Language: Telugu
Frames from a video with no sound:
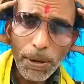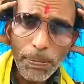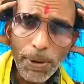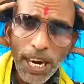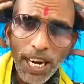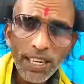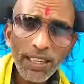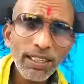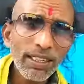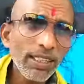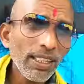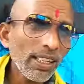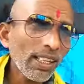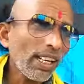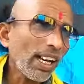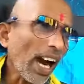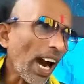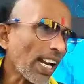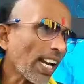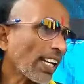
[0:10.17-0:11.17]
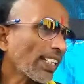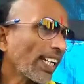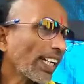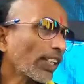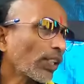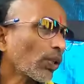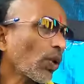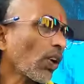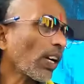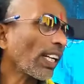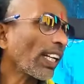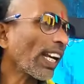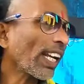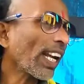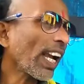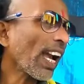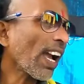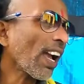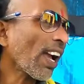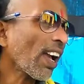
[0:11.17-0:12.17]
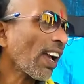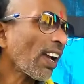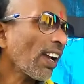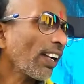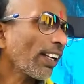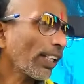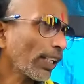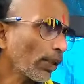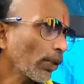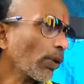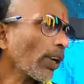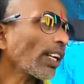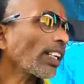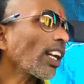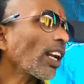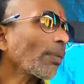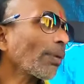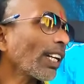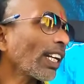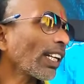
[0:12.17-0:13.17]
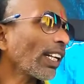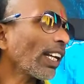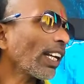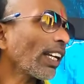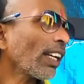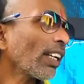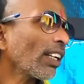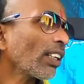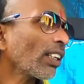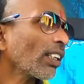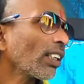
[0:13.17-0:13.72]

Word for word: అబ్బబ్బా అలా నెట్టుకోకండి అయ్యా క్యూలో నిలబడండి